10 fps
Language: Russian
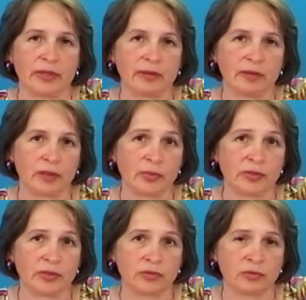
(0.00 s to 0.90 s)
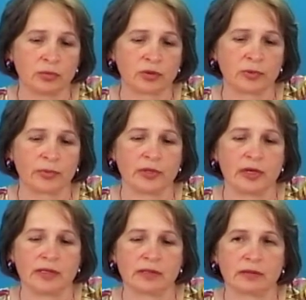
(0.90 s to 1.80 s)
и на ГПЗУ можно
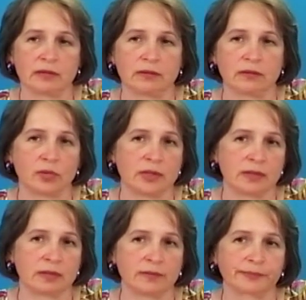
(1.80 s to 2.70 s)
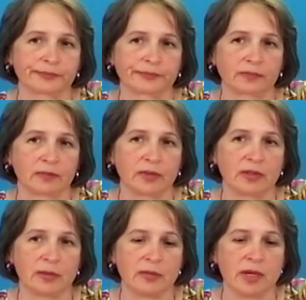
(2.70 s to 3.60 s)
подать э, у нас
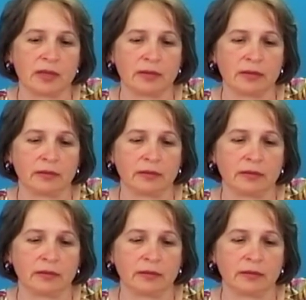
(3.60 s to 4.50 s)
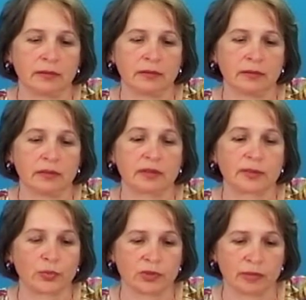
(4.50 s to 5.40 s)
тремя э,
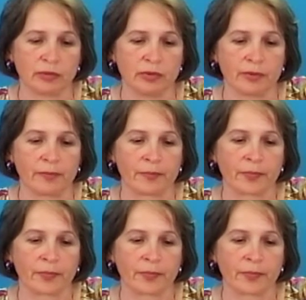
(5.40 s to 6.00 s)
способами.